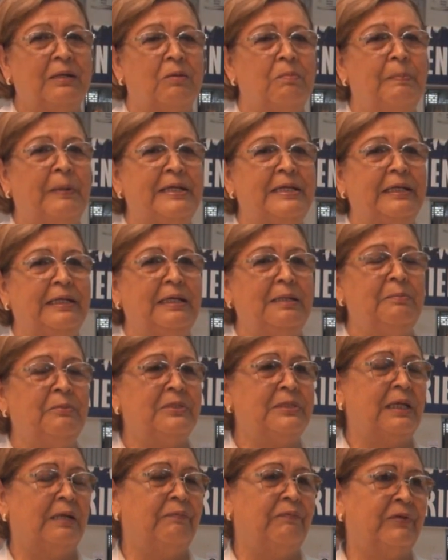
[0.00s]
que el
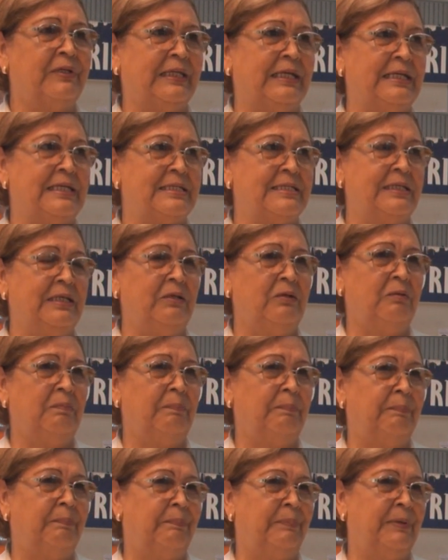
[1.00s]
compañerismo se ha
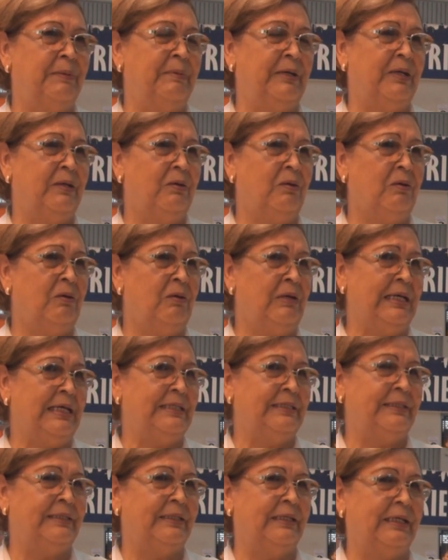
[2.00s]
fortalecido primero
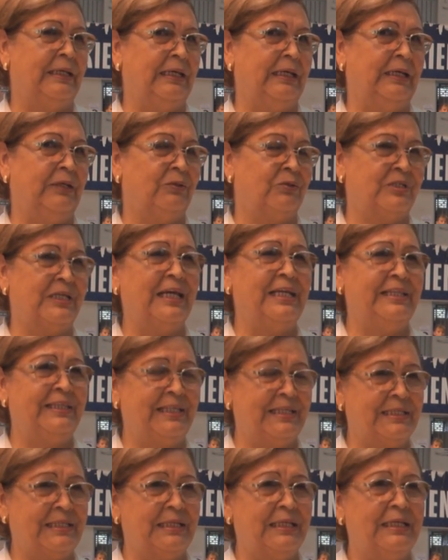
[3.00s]
entre
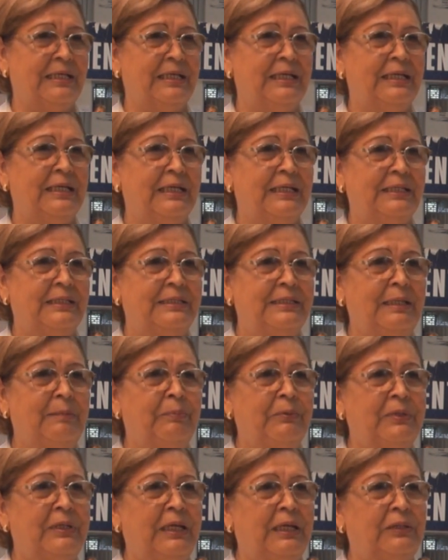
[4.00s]
docentes,
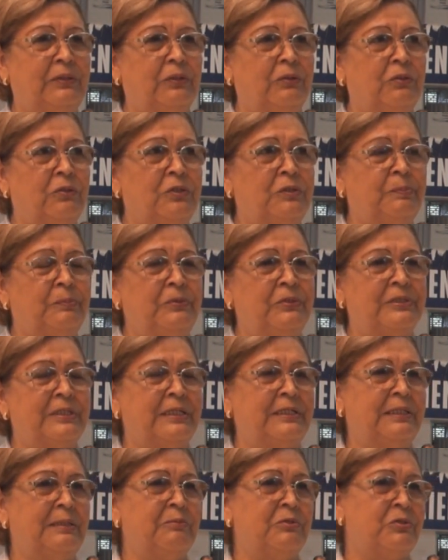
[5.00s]
sí, porque todos
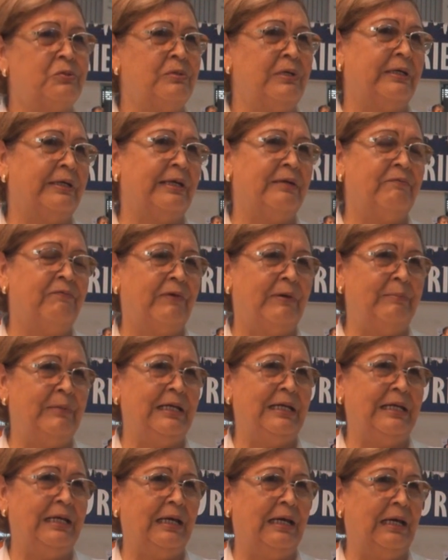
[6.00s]
nos sentimos una gran
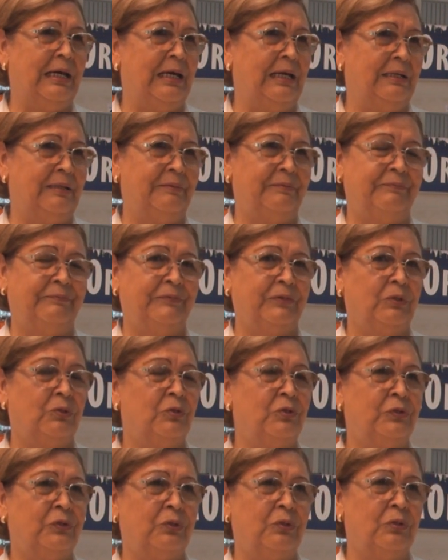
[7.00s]
familia
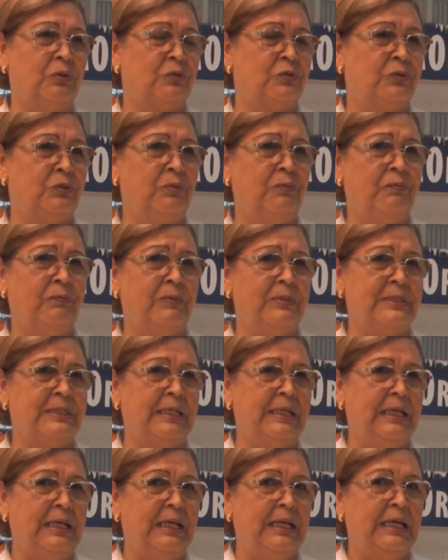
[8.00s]
con todos los triunfos
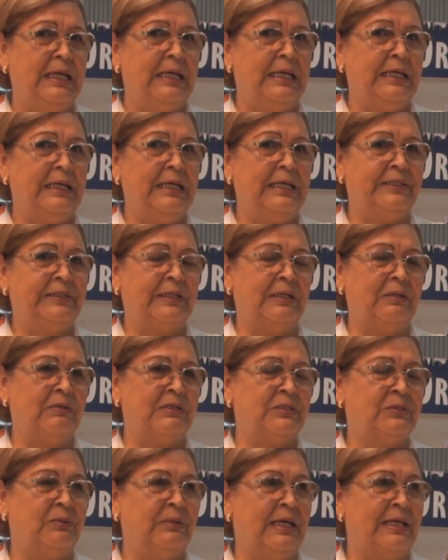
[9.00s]
y entre
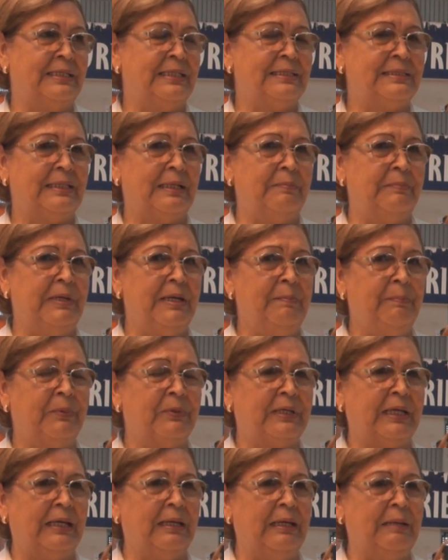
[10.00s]
los estudiantes también,
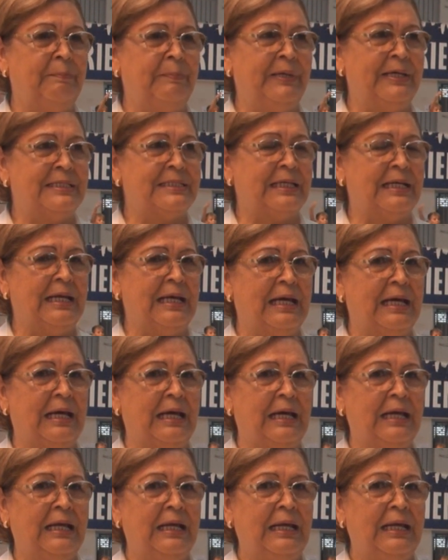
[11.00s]
porque empieza
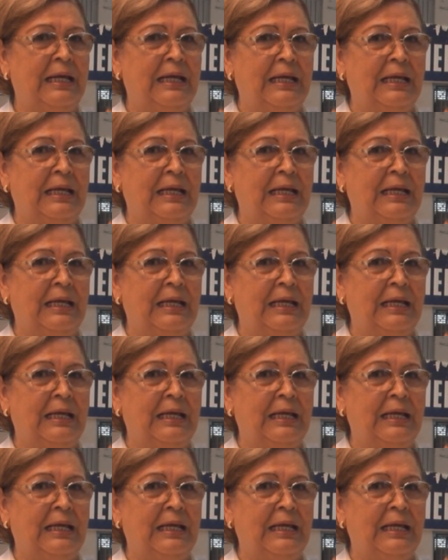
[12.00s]
la,